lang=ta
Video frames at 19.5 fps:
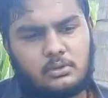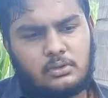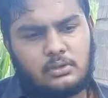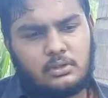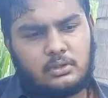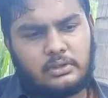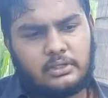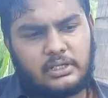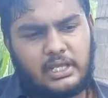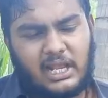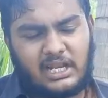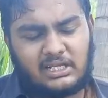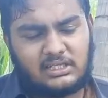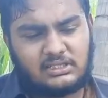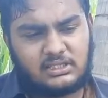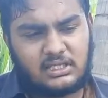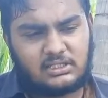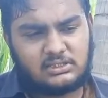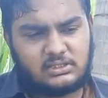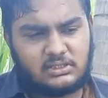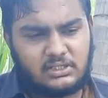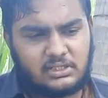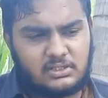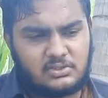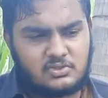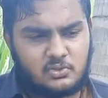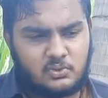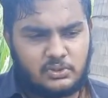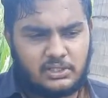ஸோ எனக்கு தெரிஞ்ச
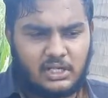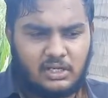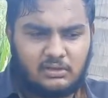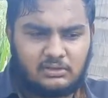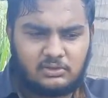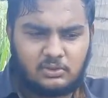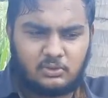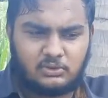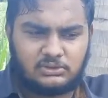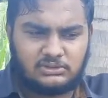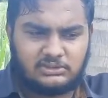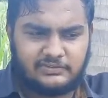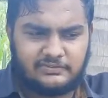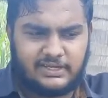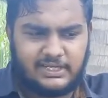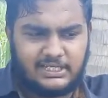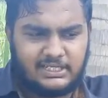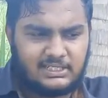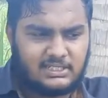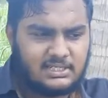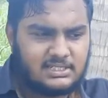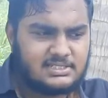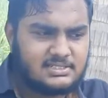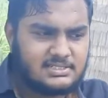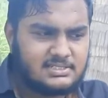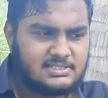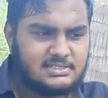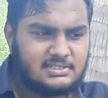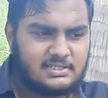வரைக்கும் ஸ்கூட்டியில் வந்து கொஞ்சம்
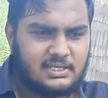வெயிட்லெஸ்